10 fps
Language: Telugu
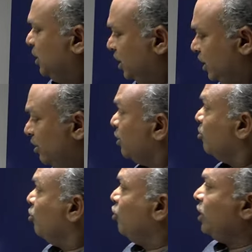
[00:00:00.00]
ఈ
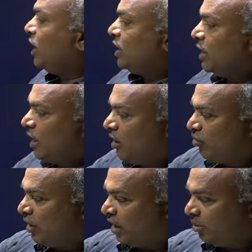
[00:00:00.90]
మూడు నాలుగు నెలలు
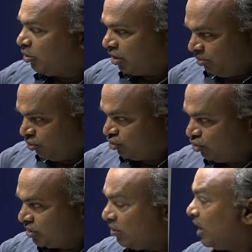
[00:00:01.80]
కొని అంటే మొన్న
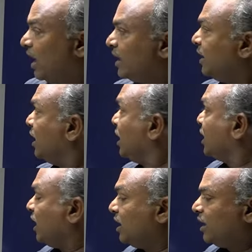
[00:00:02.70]
చూస్తే ఒక ఆరు నెలల
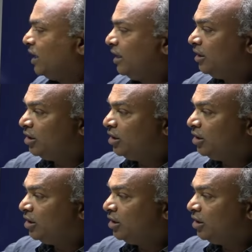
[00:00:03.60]
కాలంగా